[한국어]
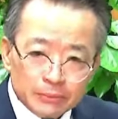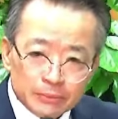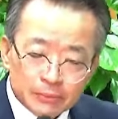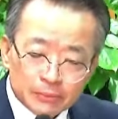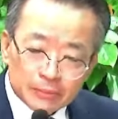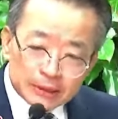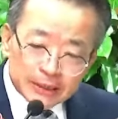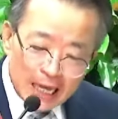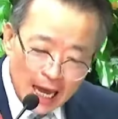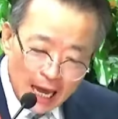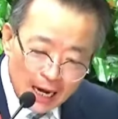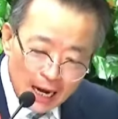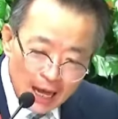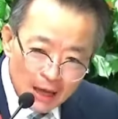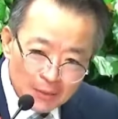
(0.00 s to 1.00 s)

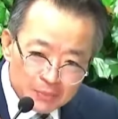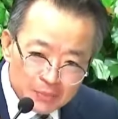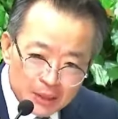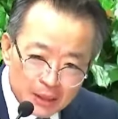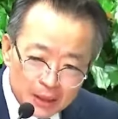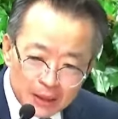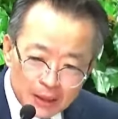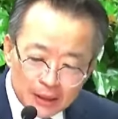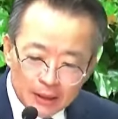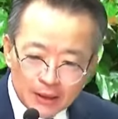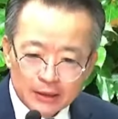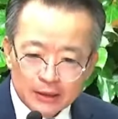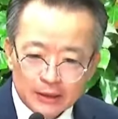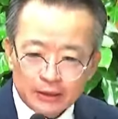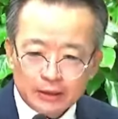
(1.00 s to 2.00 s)
사람이
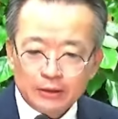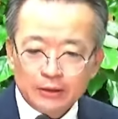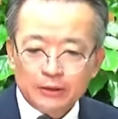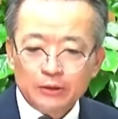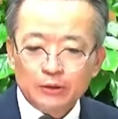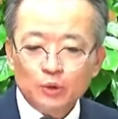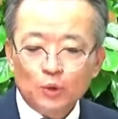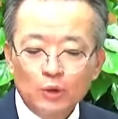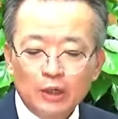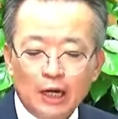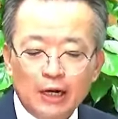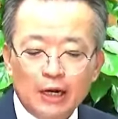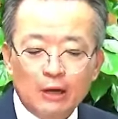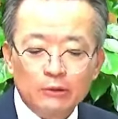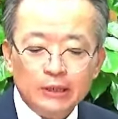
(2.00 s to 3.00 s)
소리가
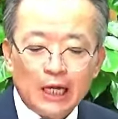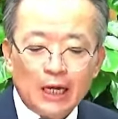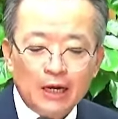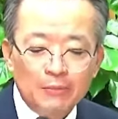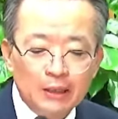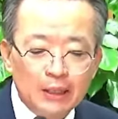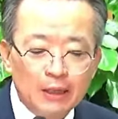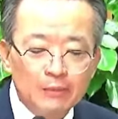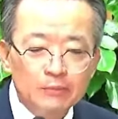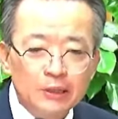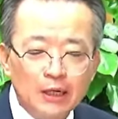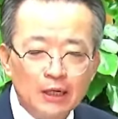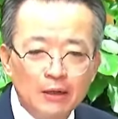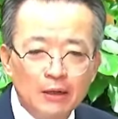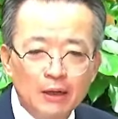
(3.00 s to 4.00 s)
나고 사람의
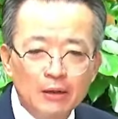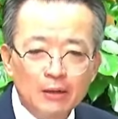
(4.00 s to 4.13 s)
냄새가